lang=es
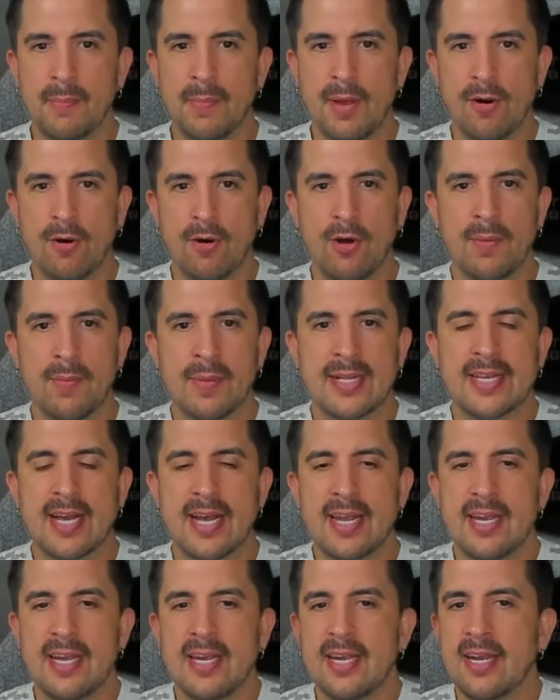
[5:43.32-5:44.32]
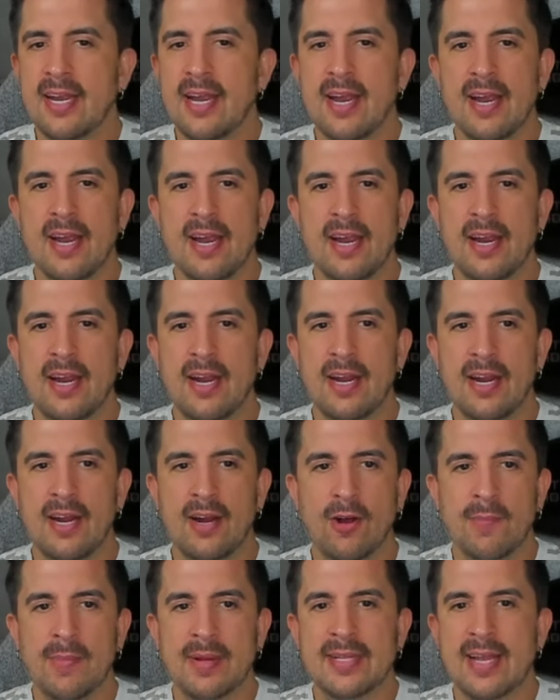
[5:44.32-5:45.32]
Pero hoy me estáis.
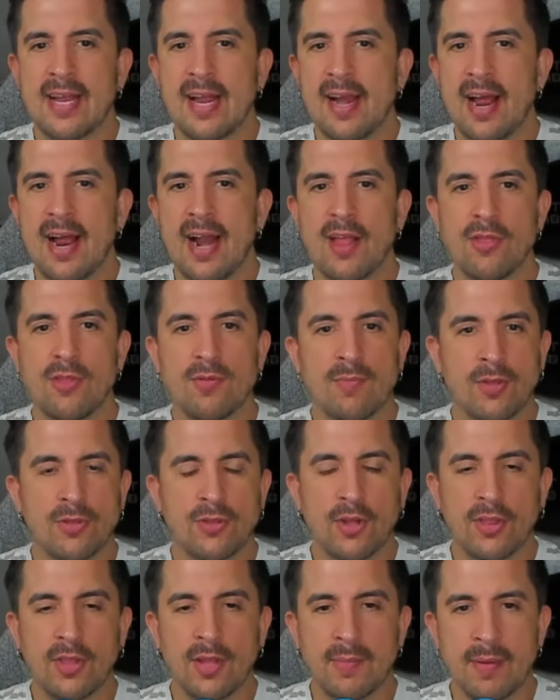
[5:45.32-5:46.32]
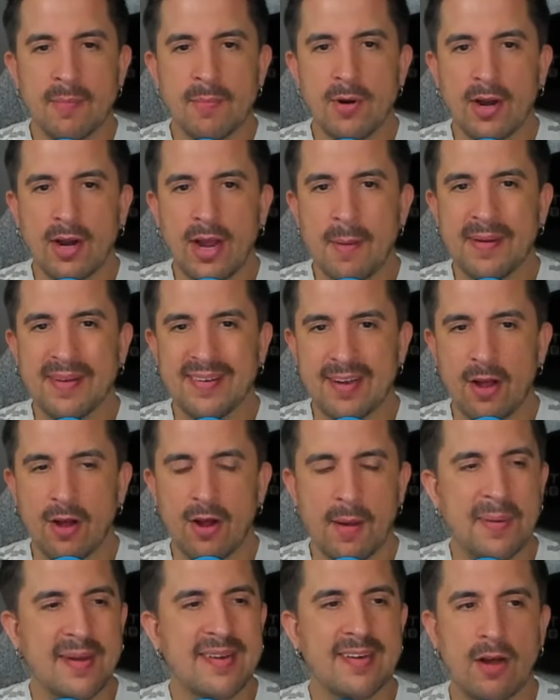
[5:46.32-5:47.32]
Hoy me estáis regalando un montón de miembros. ¿Qué ha pasado?
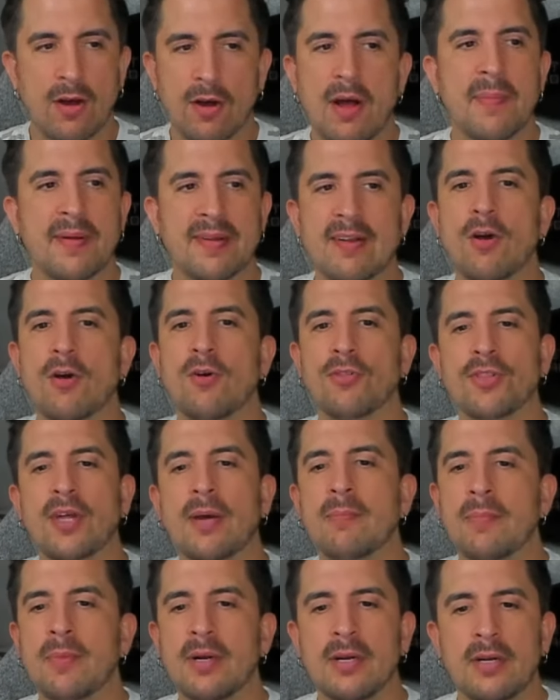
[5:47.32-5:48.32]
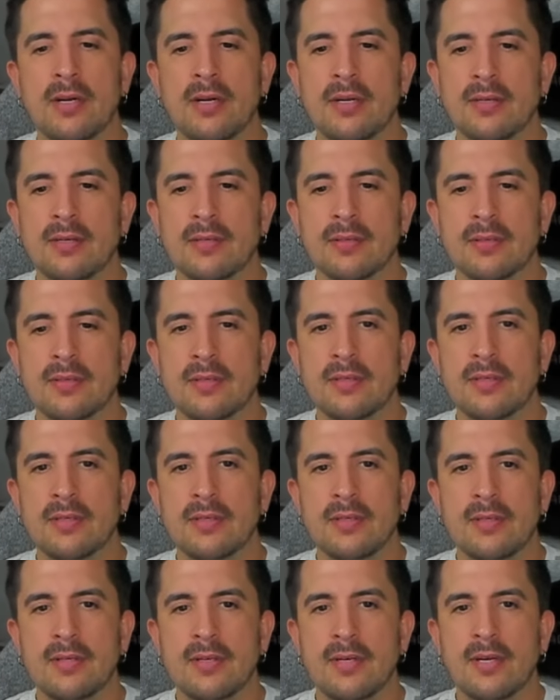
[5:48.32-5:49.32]
¿Qué ha pasado? ¿Qué ha pasado? Contadme.
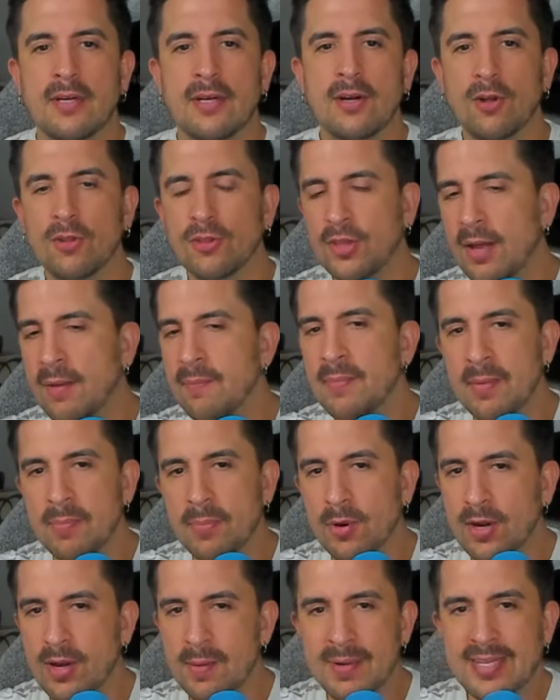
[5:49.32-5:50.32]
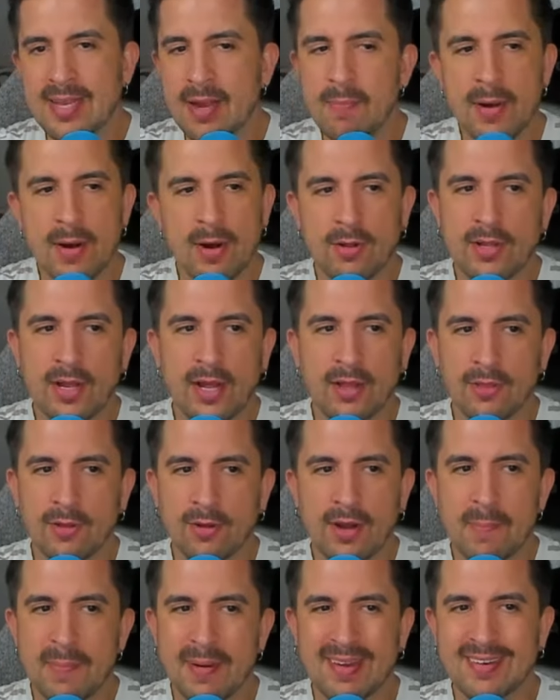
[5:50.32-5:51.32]
Contadme, ¿por qué me estáis
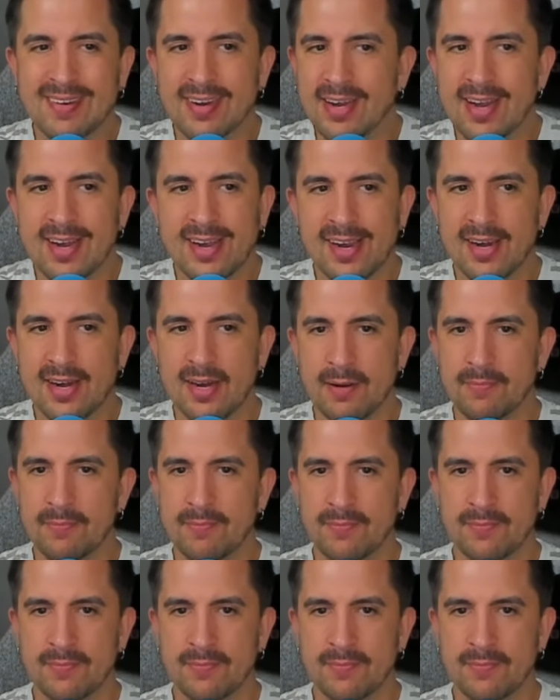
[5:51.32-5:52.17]
peloteando? ¿Qué pasa? ¿Qué queréis?